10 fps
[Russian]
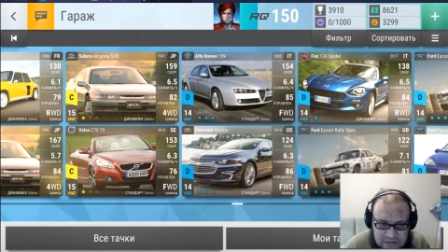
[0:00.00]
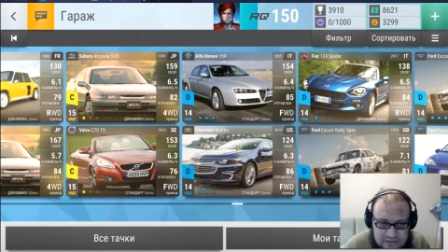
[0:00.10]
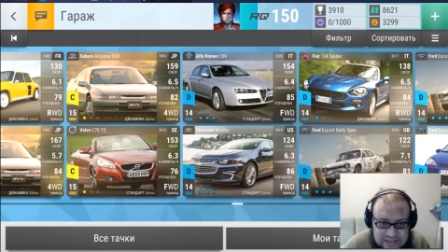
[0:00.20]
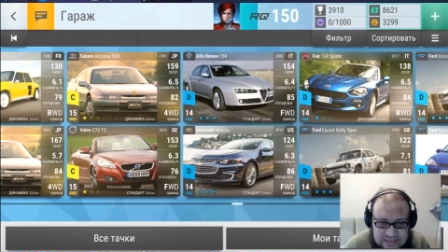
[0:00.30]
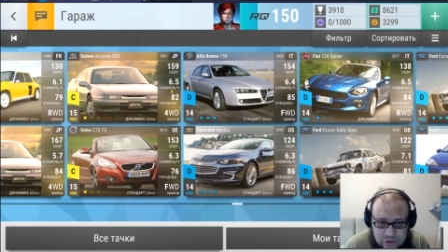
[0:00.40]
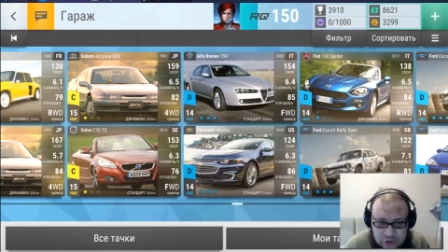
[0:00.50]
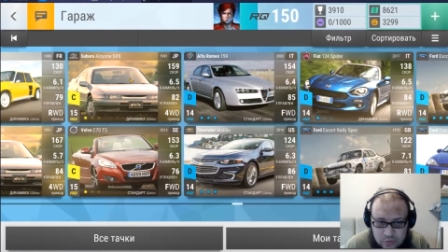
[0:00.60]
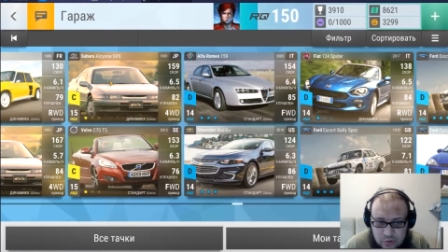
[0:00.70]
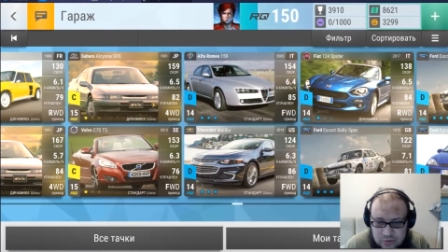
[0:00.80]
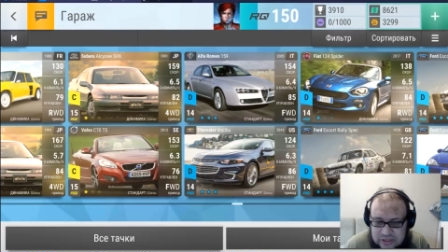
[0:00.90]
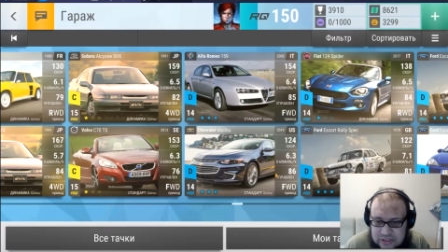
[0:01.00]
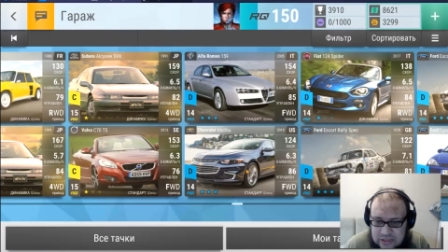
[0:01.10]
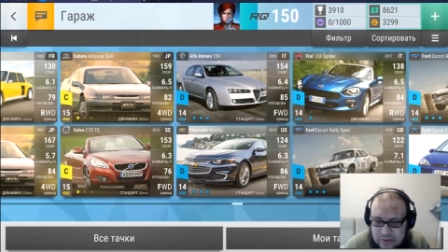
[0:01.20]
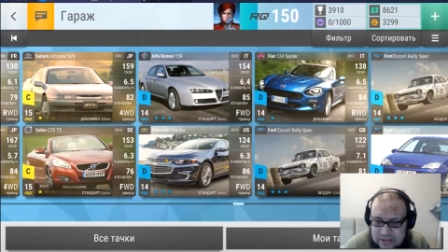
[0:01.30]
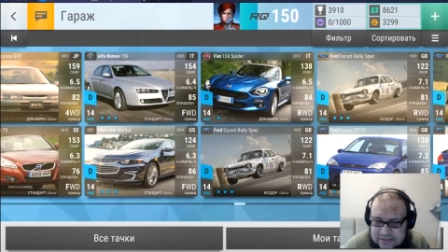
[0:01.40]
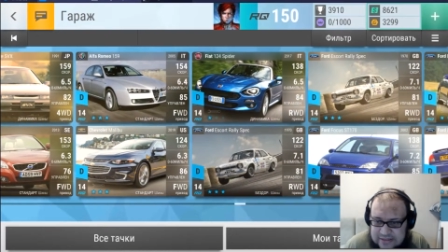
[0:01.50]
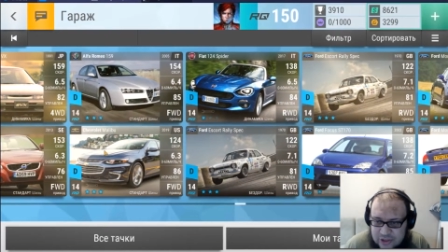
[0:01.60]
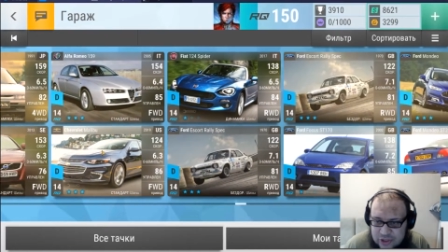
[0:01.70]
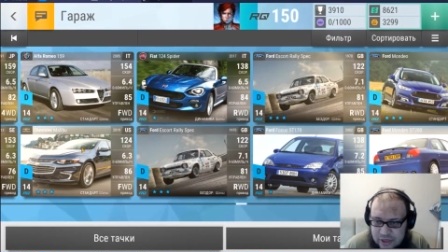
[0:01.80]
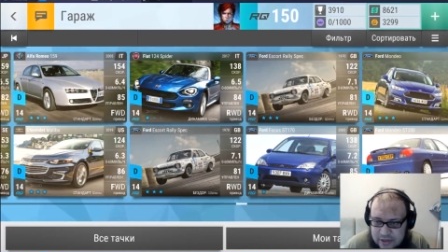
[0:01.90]
Вот эти, я точно помню, синие были
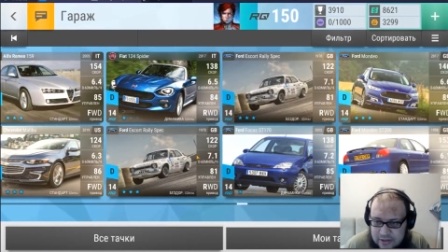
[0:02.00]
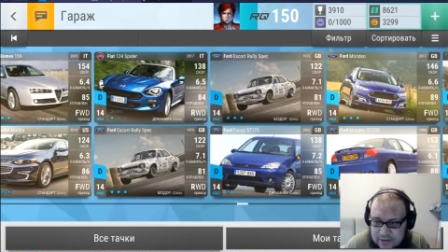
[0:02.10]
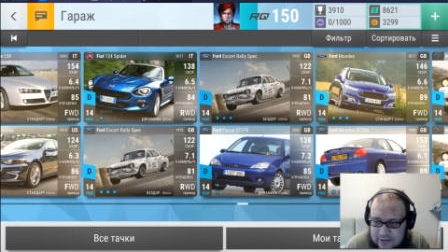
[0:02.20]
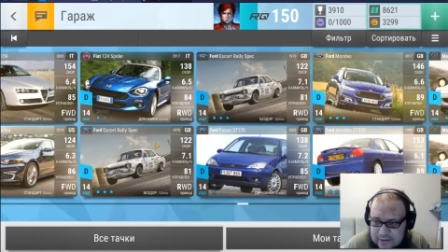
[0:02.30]
изначально.